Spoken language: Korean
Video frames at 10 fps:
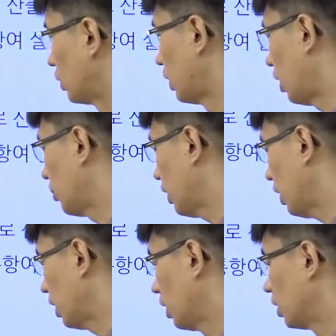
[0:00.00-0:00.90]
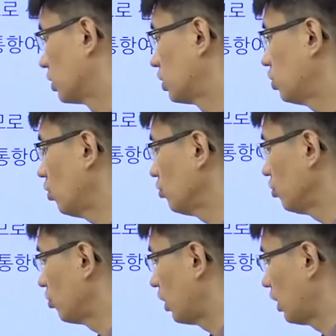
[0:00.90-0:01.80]
그 다음에
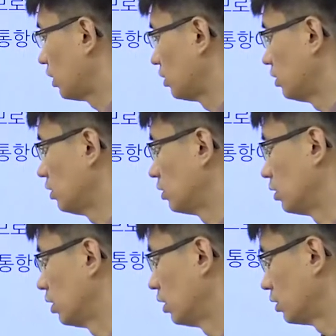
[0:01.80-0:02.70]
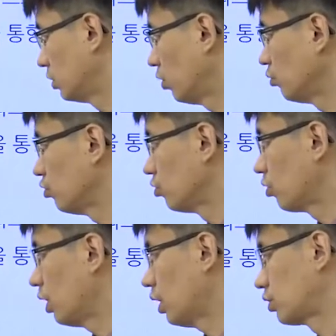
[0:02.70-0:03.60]
실업률과에는
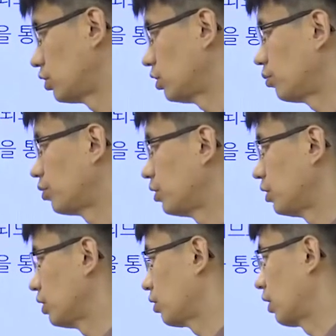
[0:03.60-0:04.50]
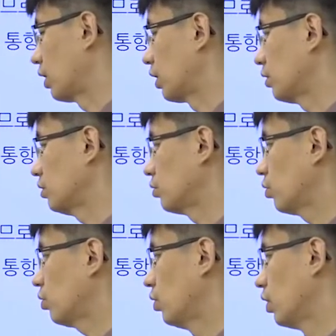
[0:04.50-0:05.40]
실업률과 지디피 관계는
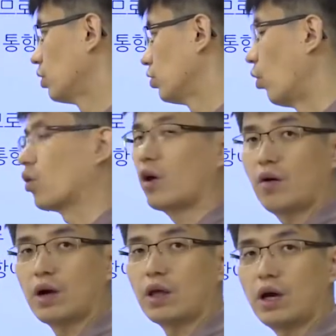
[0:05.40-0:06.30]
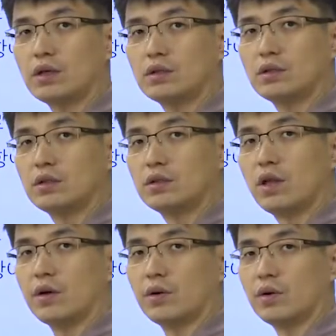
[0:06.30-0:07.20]
서로 역의 관계가
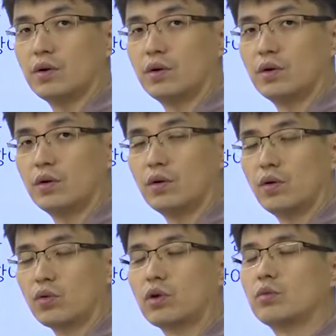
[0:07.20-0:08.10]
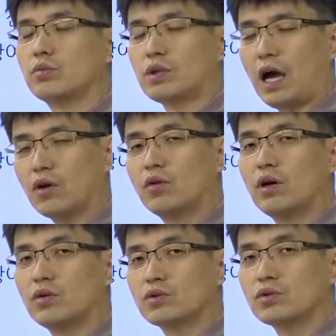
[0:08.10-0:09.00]
있대요. 어떻게 보면
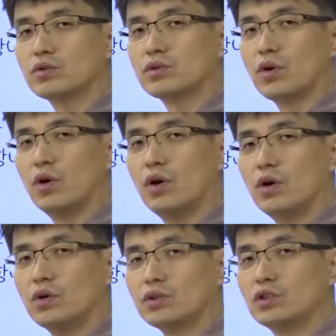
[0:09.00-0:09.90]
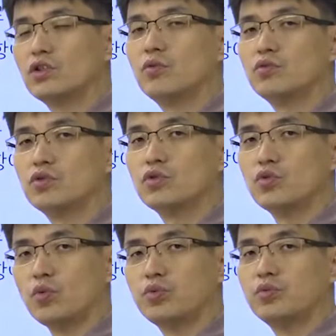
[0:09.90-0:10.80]
당연한 거죠. 그죠? 실업률이
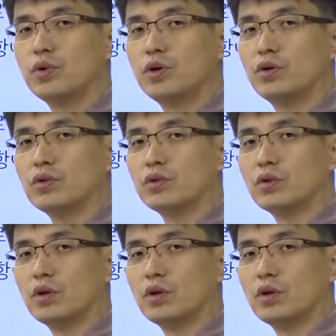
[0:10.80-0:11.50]
높으면